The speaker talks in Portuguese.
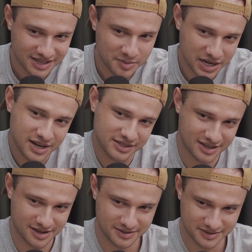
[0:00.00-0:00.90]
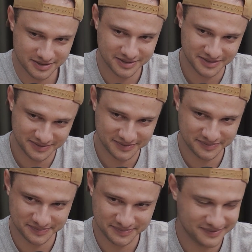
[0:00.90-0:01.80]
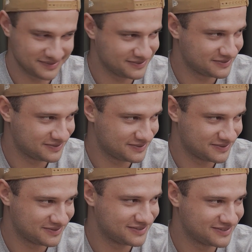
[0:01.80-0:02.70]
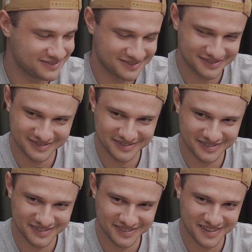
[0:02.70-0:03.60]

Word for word: Sabrina Sato. Ah. Então, a